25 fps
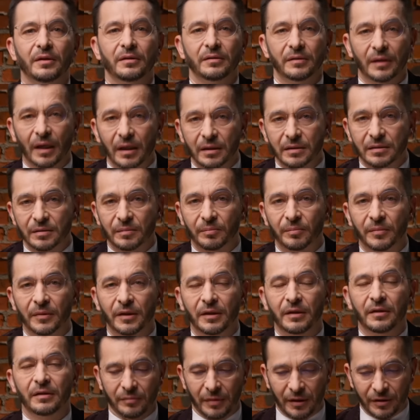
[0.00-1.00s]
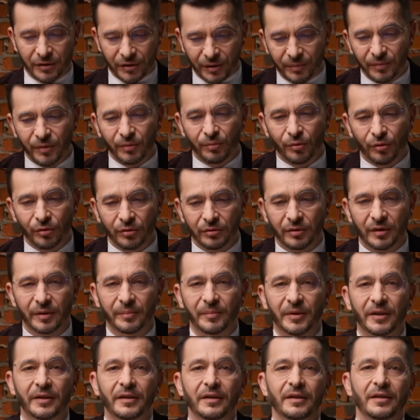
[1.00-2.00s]
тазом, большими
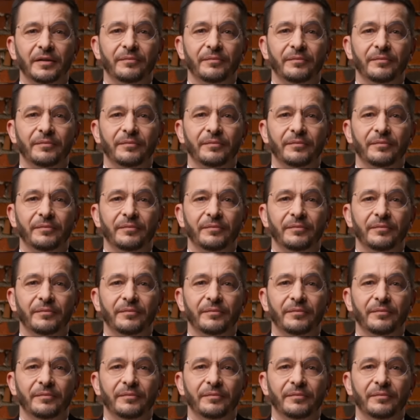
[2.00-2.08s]
бедрами,